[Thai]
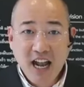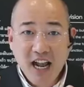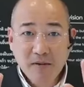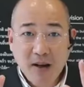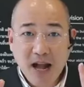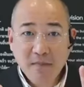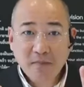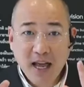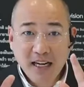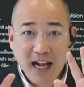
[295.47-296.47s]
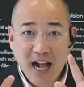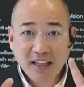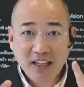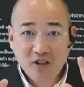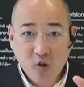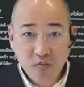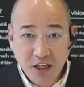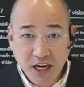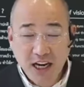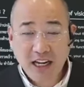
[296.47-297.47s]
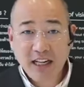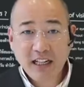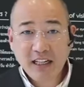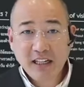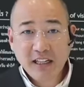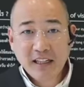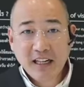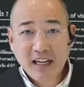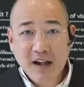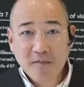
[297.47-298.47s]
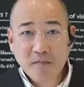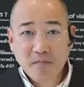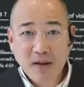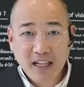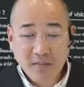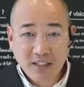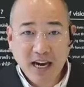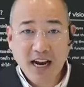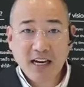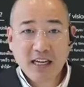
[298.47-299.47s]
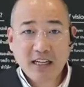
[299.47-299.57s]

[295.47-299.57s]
ให้ภาพด้านข้างที่สมจริงนะครับ เป็นธรรมชาติ